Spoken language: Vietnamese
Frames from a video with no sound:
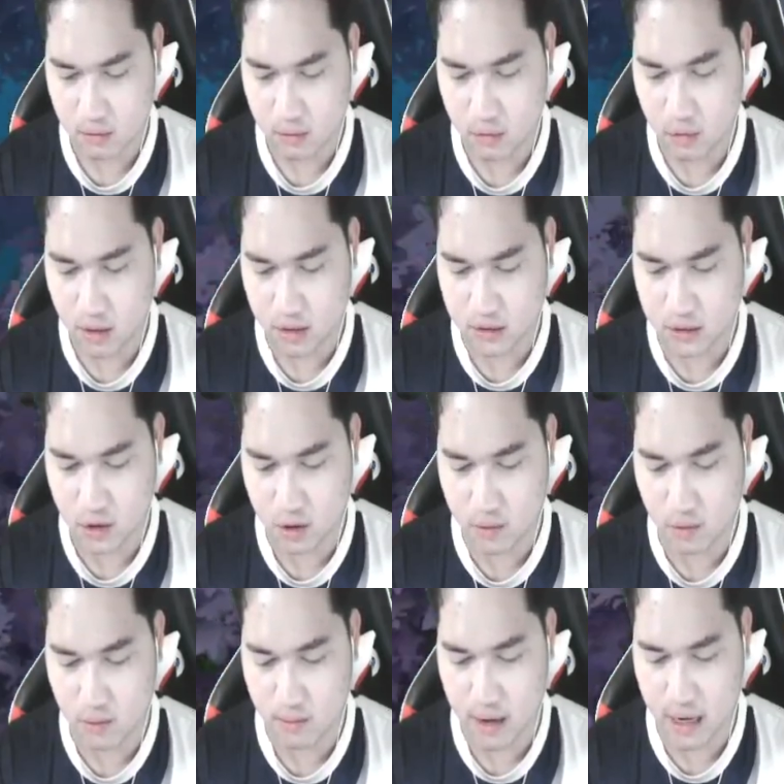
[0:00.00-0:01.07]
buổi let's go
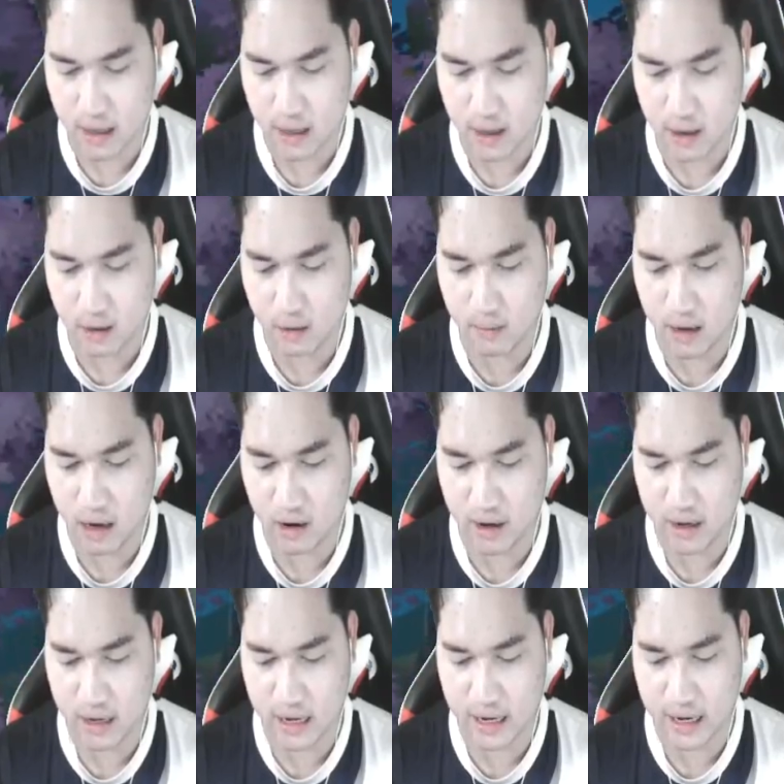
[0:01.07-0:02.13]
vụ mang ồ mà ai
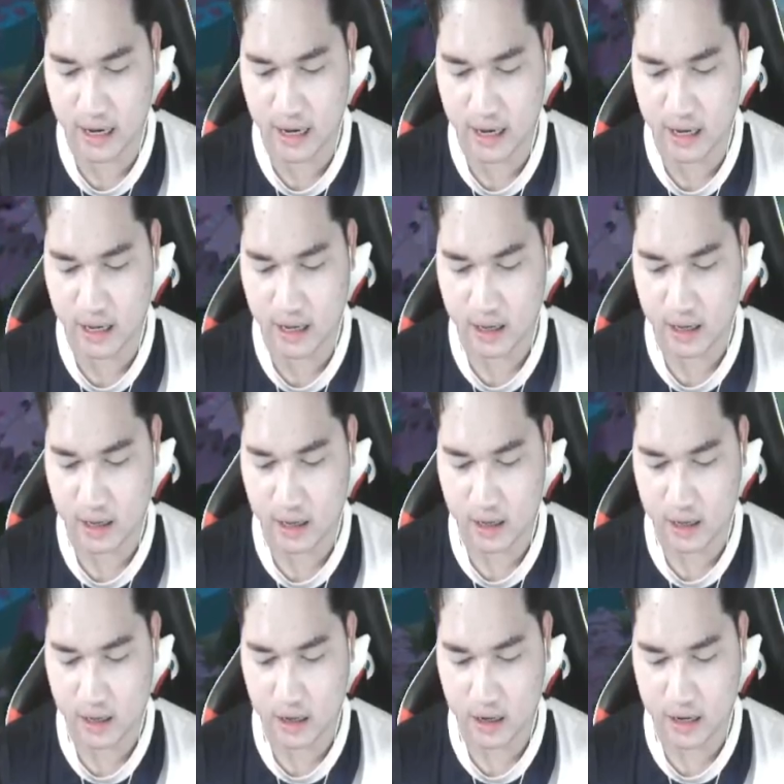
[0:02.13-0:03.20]
đã càng ké này
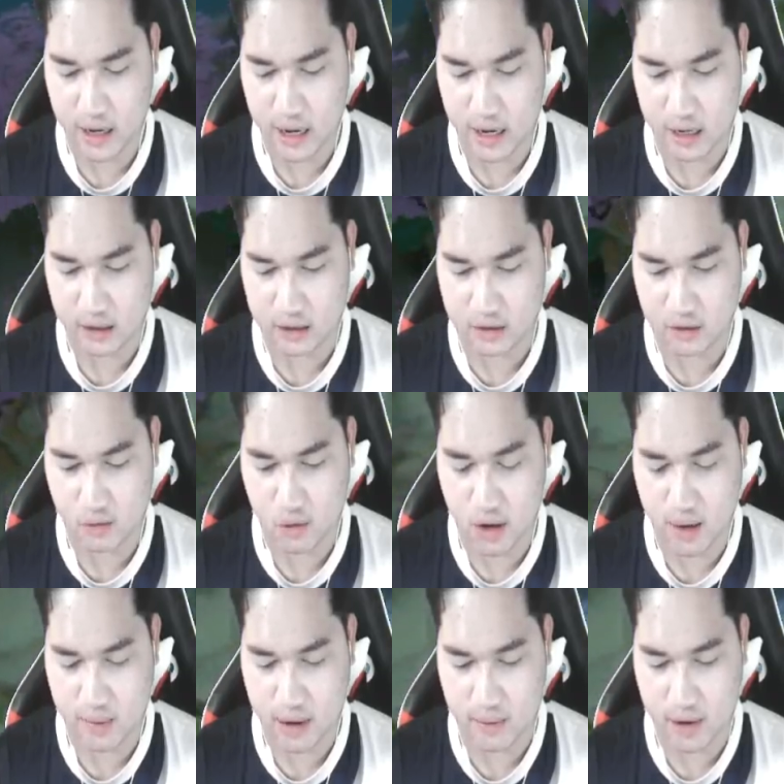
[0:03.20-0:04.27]
à dạ dạ số
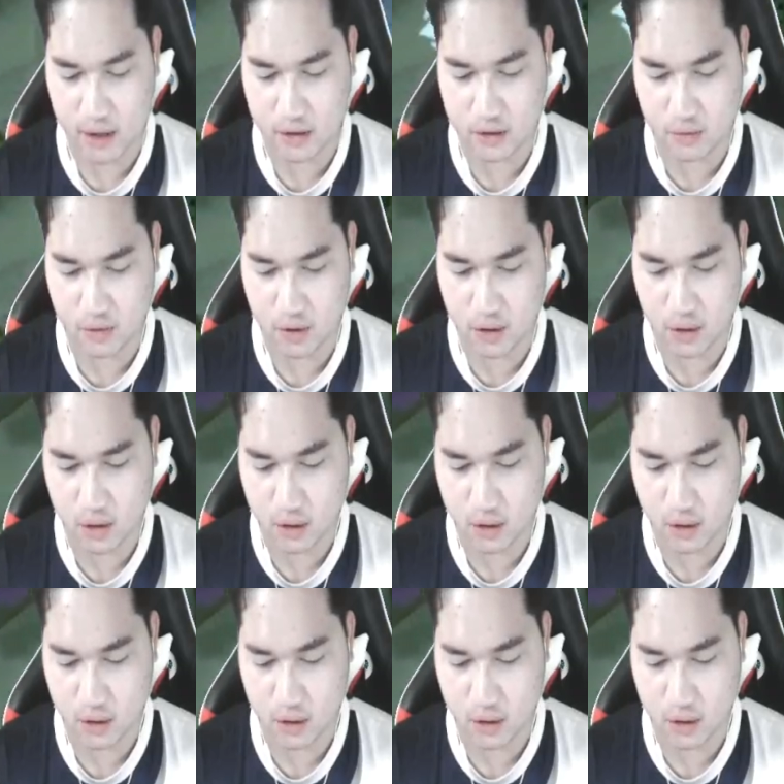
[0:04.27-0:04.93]
bốn là vào đây mình dẫn số bốn